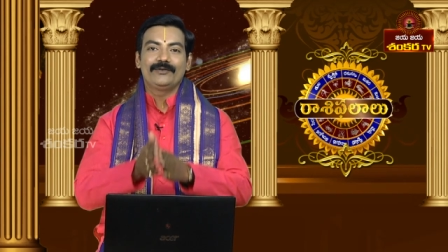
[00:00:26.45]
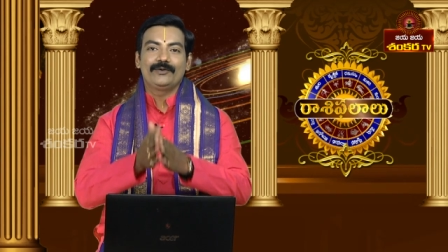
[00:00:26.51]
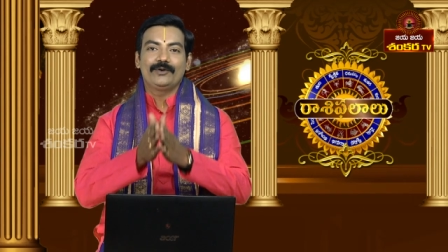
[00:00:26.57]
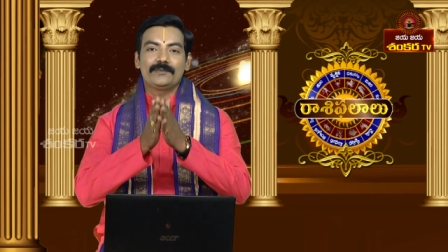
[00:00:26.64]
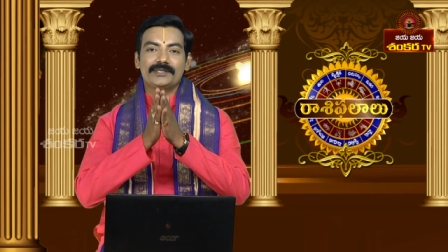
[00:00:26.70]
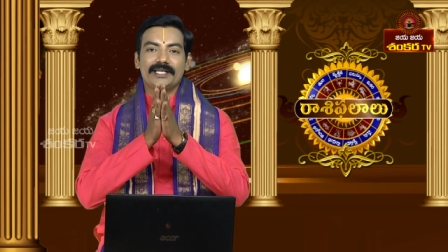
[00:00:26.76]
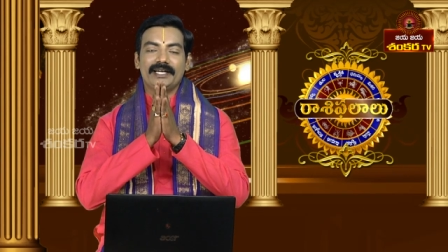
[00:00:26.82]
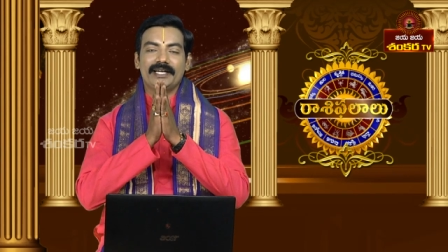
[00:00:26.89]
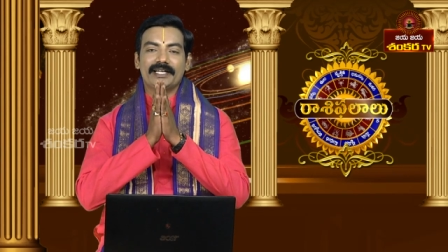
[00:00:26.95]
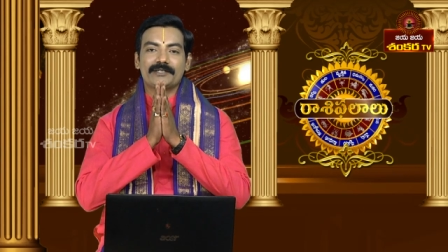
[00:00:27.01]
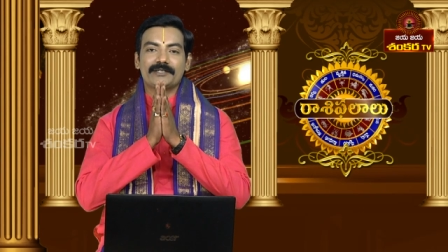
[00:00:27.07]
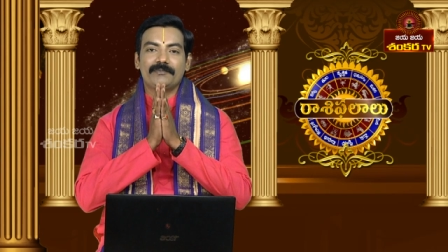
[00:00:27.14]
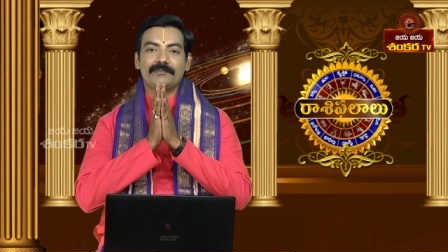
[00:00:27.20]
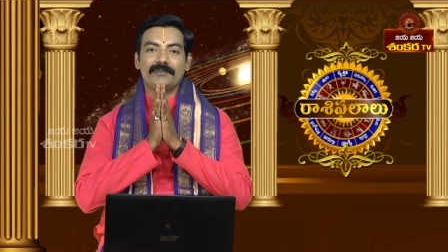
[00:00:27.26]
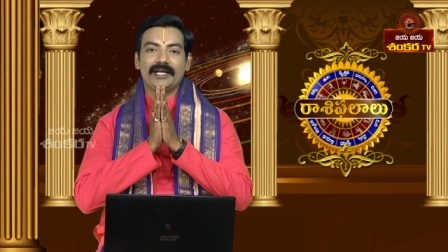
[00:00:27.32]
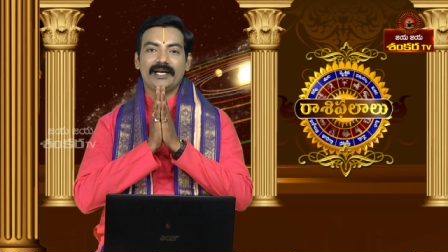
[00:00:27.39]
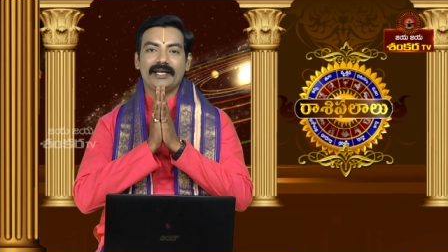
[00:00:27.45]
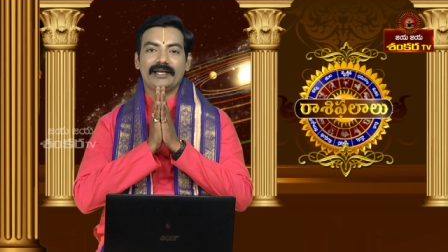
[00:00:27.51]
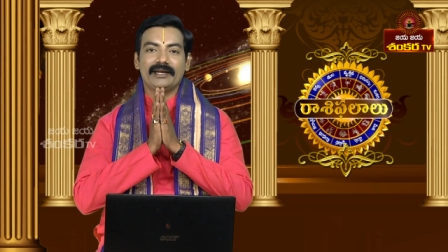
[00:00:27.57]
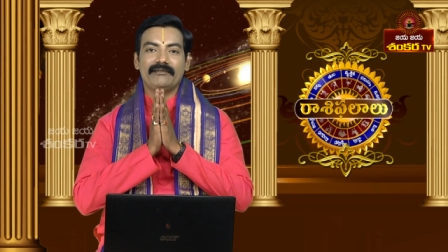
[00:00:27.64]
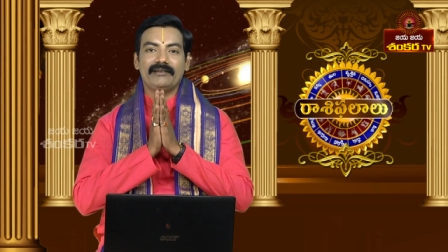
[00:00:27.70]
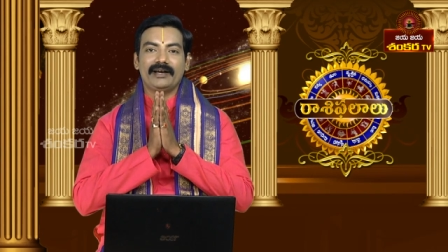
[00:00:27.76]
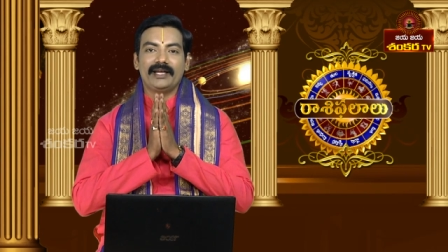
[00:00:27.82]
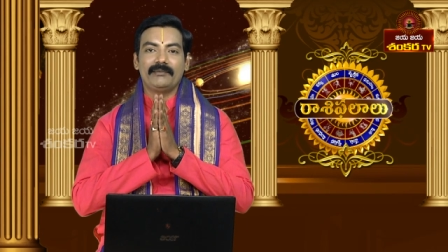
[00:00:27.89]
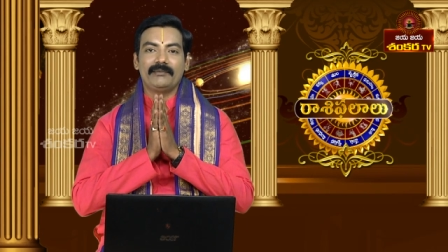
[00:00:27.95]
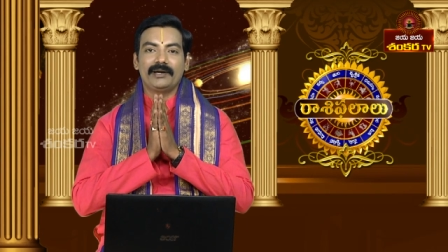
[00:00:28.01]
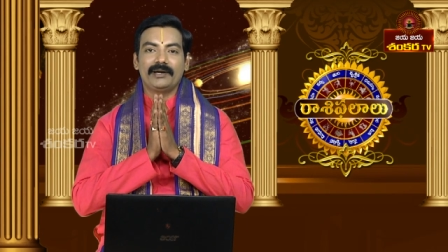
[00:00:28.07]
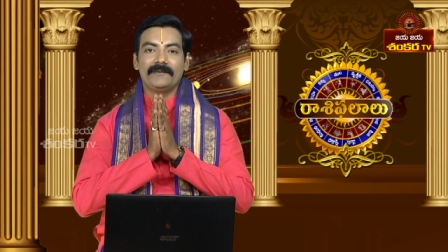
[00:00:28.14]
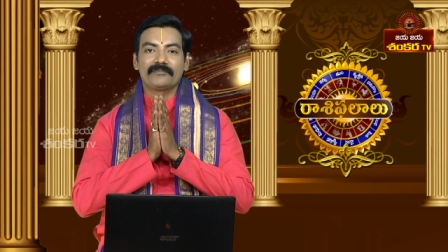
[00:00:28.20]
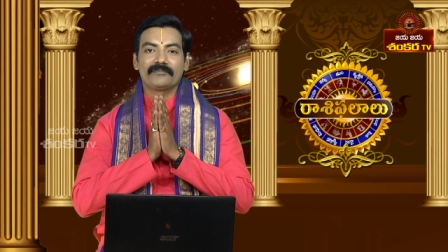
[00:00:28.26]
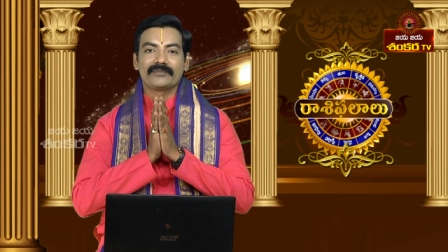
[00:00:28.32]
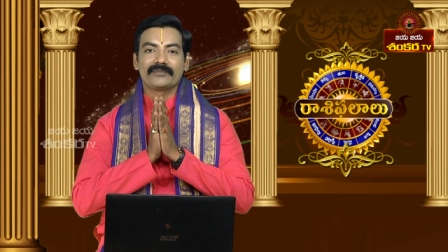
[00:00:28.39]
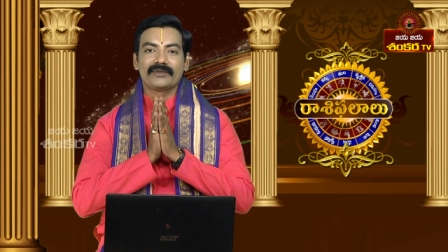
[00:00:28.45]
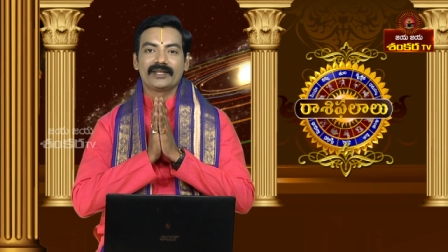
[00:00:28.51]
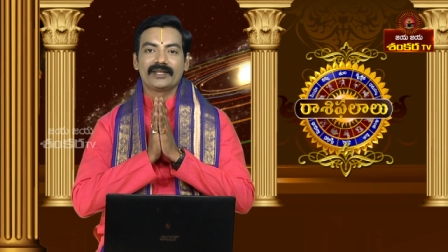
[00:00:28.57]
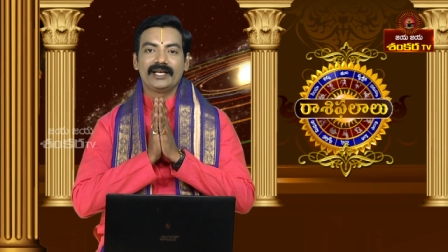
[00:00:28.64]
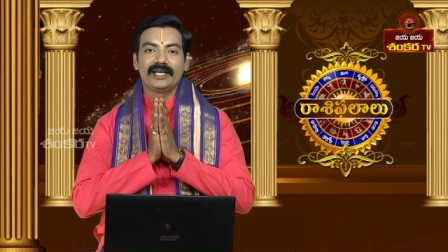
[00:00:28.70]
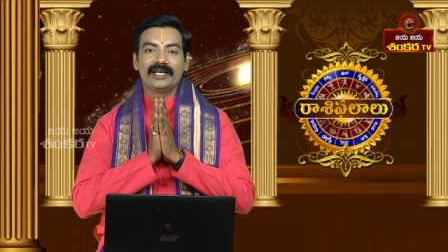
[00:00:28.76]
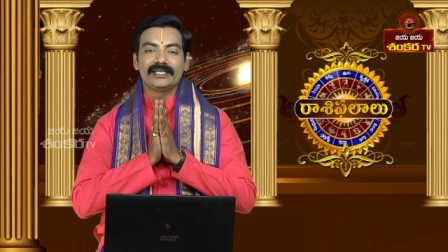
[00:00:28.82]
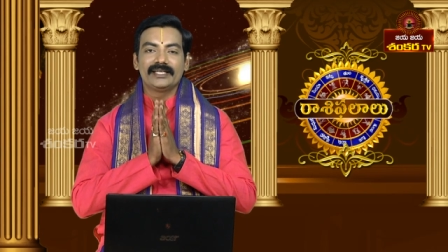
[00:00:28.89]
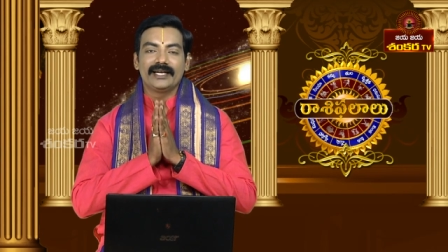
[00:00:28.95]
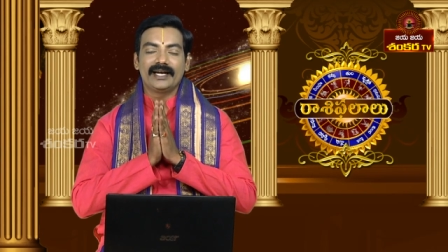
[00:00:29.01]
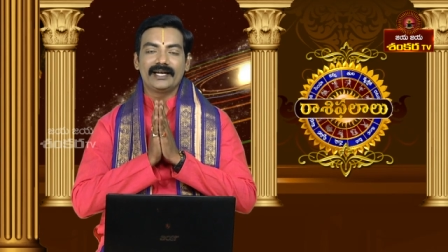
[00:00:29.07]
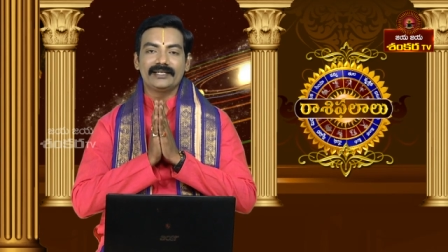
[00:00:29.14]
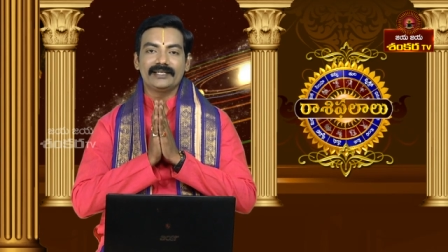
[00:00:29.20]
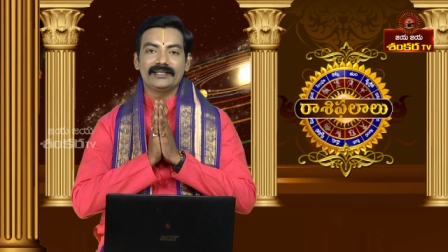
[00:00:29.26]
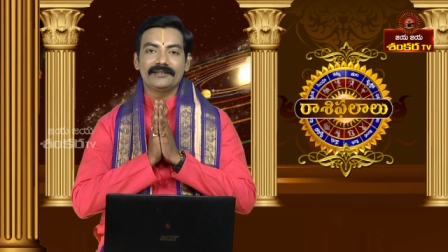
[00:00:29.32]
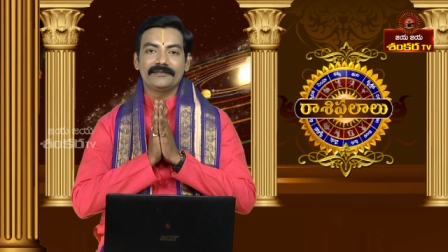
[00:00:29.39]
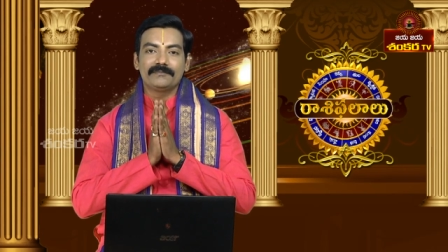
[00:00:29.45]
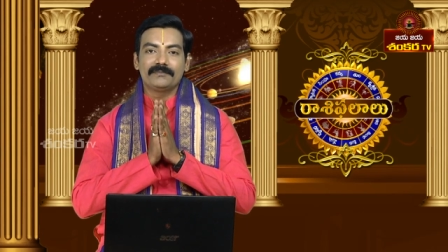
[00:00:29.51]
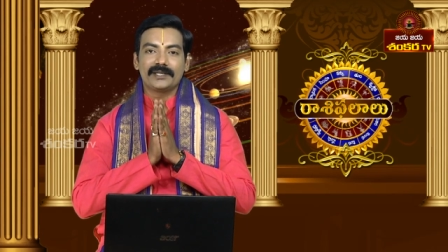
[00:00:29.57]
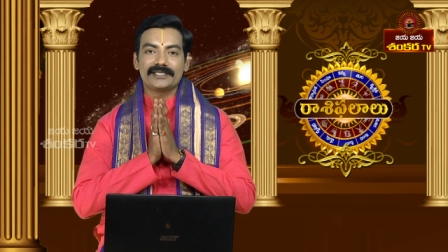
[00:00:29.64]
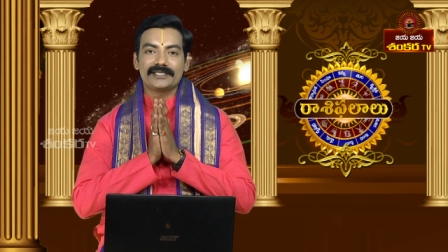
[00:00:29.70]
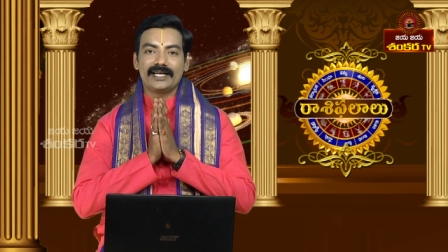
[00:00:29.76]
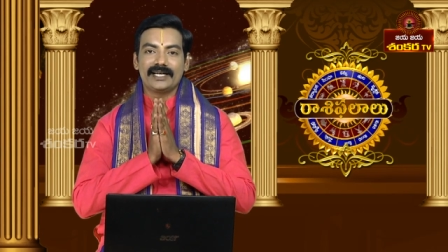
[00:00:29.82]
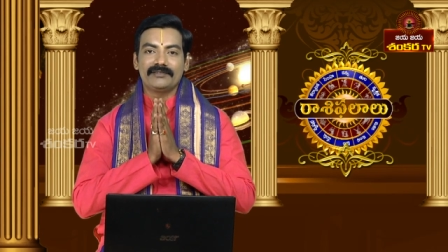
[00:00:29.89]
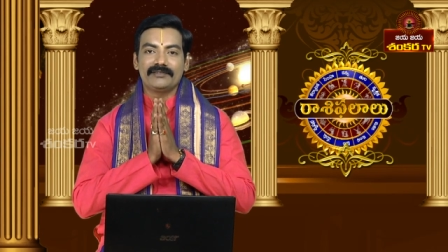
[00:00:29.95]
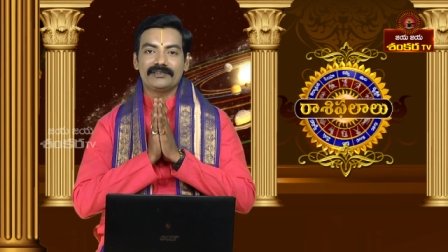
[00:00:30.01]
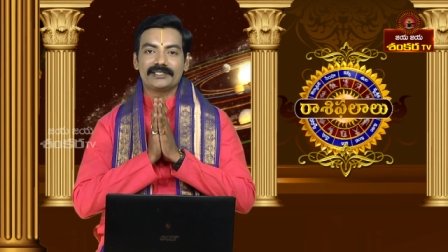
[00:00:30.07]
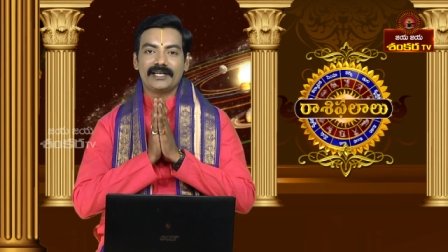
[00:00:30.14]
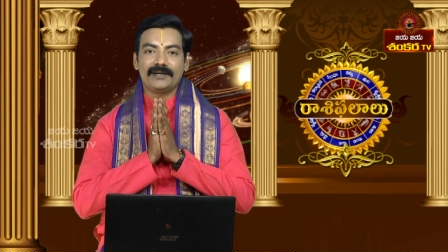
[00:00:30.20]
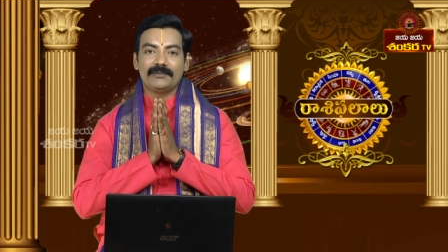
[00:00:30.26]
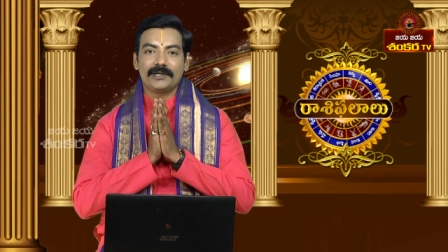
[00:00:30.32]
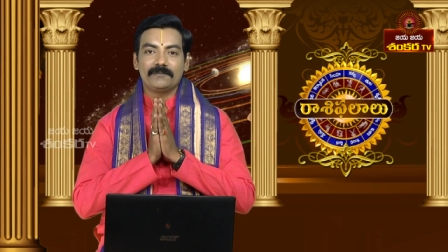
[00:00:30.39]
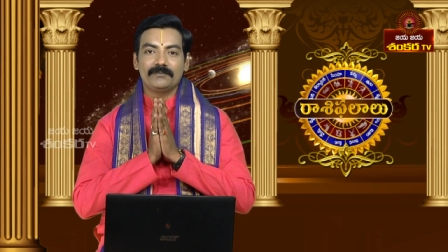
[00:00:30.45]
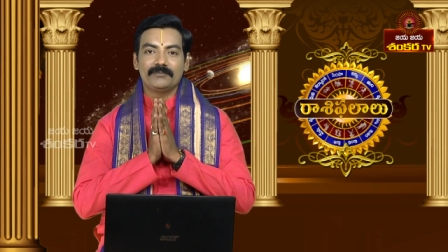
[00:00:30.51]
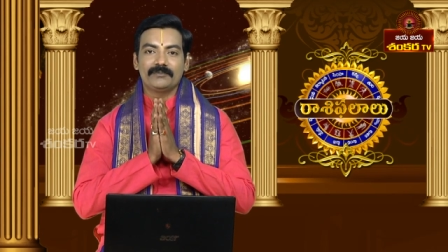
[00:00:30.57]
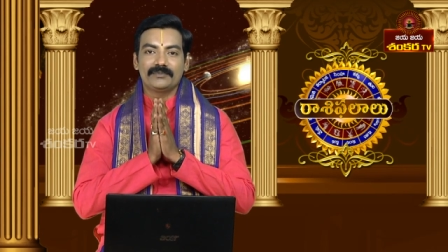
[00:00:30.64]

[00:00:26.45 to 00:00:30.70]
ఓం శ్రీ లక్ష్మీ హైగ్రీవాయ నమ ఈనాటి పంచాంగ విషయాలు మనం